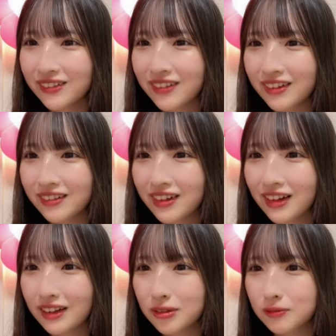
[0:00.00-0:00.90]
こんばん
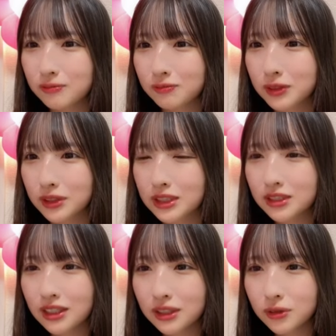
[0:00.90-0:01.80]
は
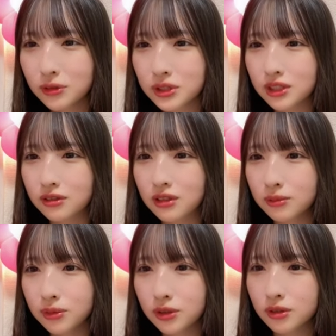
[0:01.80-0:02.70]
鉄なでココちゃんの
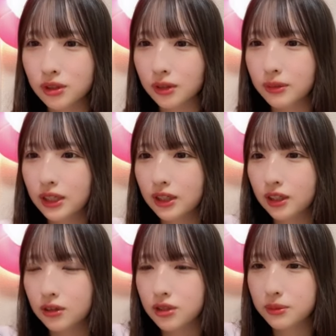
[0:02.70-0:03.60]
ウィンブルドンが見れな
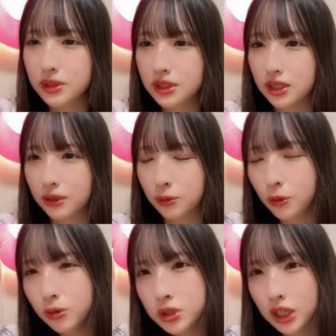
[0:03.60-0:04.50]
いと寂しいえ
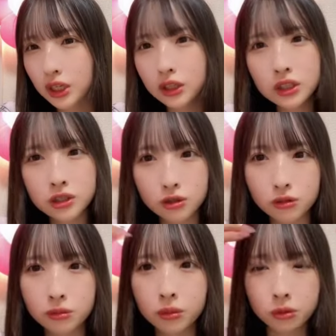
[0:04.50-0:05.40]
ココちゃんやんないっす
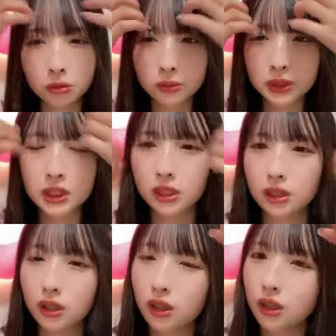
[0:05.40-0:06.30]
よウィンブルドンマジで
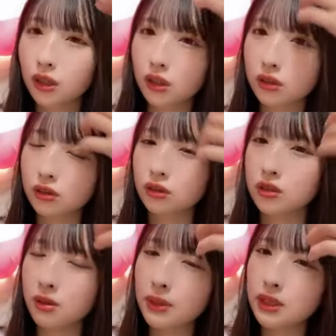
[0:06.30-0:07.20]

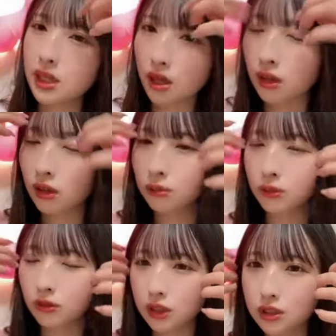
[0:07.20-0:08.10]
すいませんも
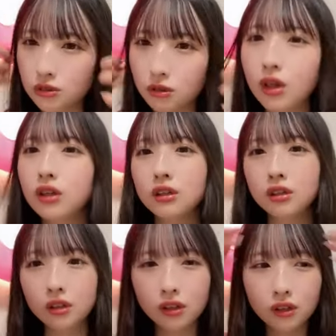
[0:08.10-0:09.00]
う私は
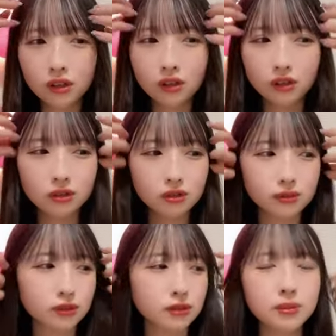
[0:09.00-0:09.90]

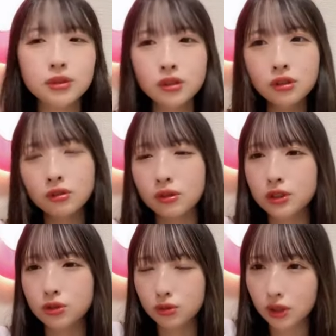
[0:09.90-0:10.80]
もうウィンブルドンは
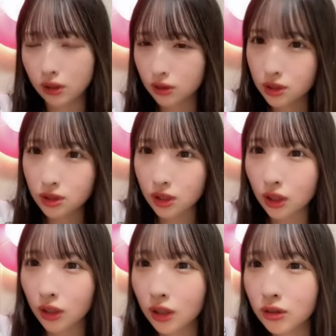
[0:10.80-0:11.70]
ちょっとや全然
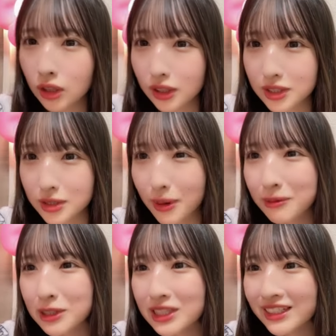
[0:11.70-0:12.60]
やらなくなってしまい
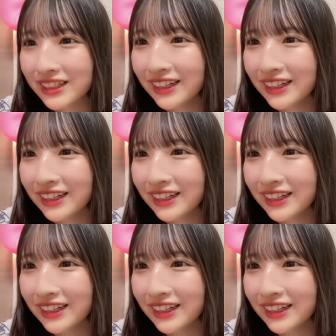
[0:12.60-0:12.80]
ました